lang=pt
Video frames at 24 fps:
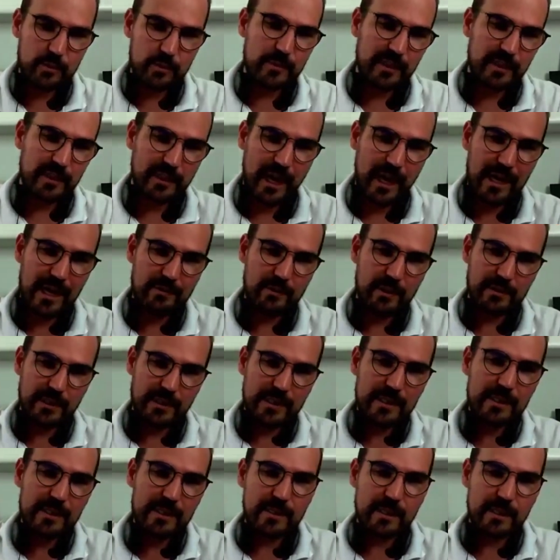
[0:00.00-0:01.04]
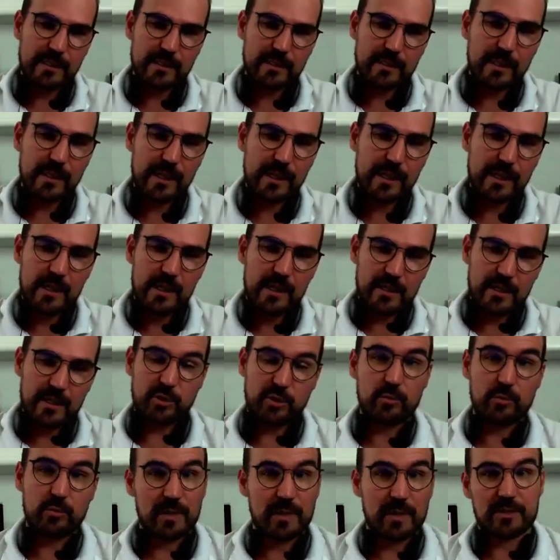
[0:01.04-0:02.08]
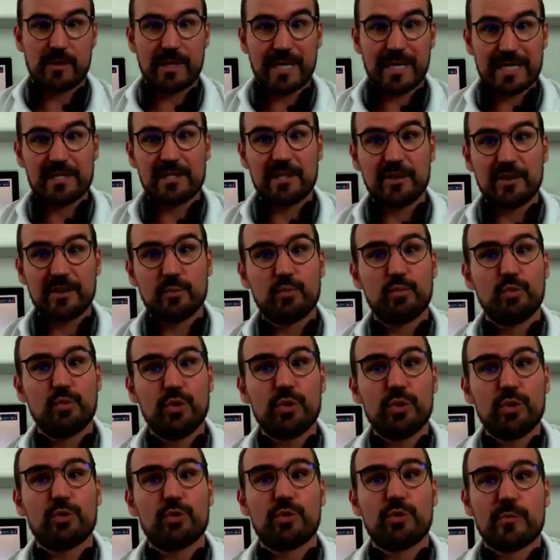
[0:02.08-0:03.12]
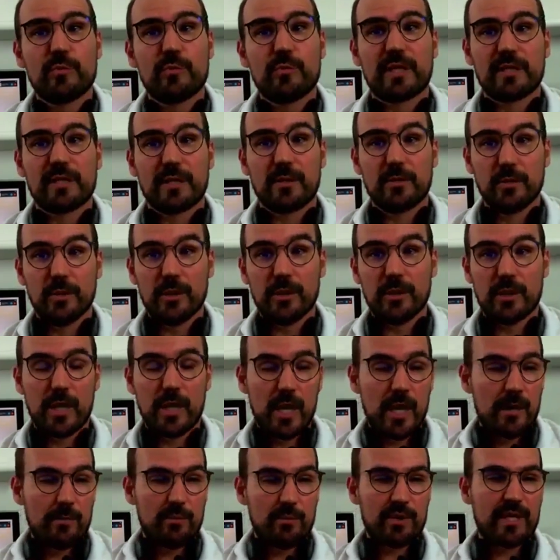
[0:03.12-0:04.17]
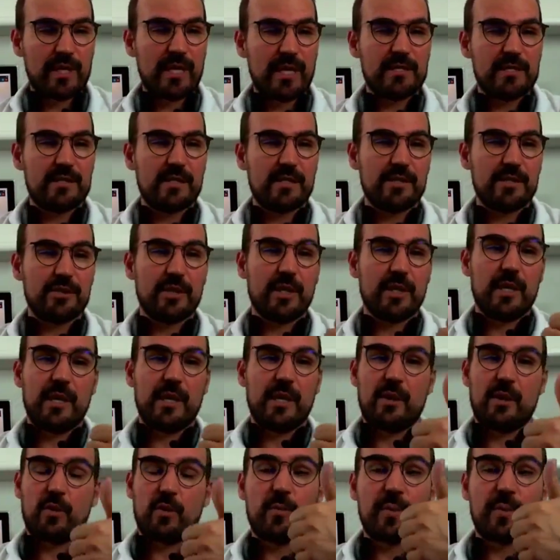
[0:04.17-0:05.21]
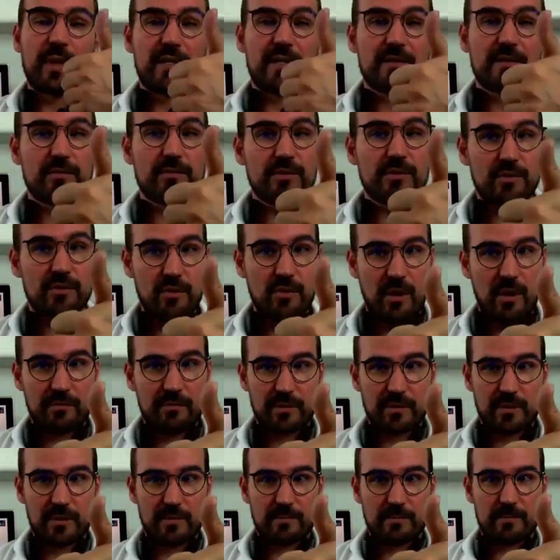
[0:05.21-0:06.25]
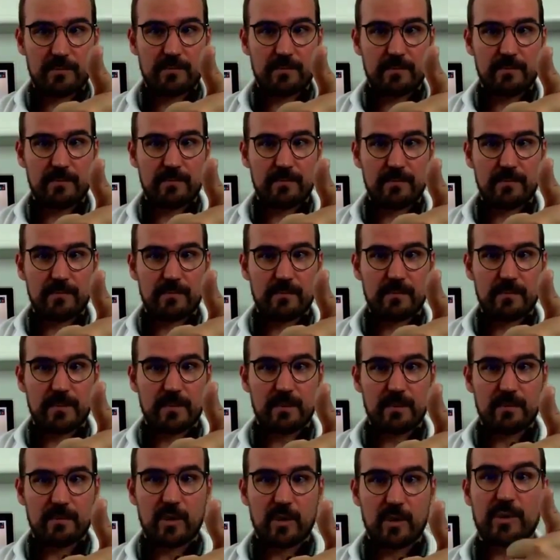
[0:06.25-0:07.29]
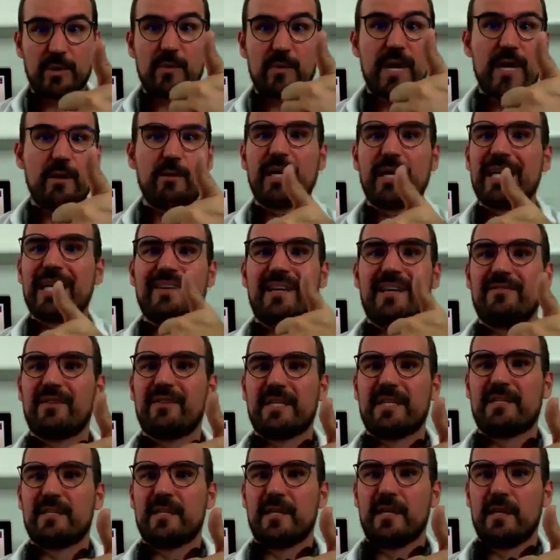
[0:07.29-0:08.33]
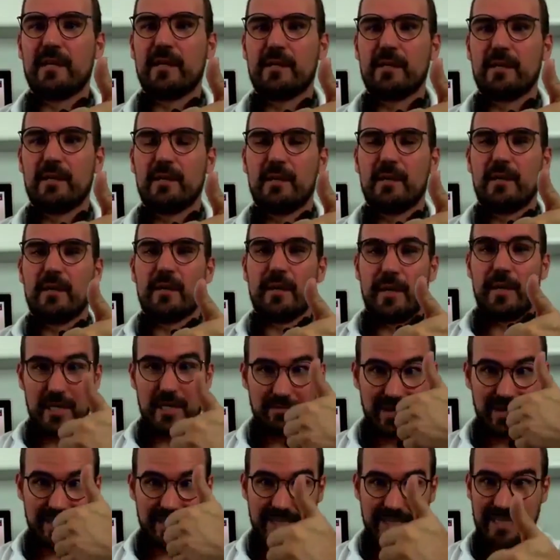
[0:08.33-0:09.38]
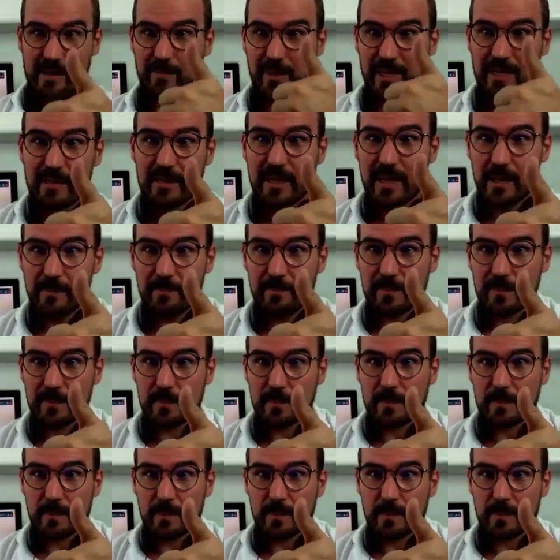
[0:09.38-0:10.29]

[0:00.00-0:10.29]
mercado, ele tem que entender que a sublimação ela exige muito do empreendedor, porque exige compreensão de software. Então, uhum. primeiro, uhum. o que ele vai fazer? Ele vai ter que aprender.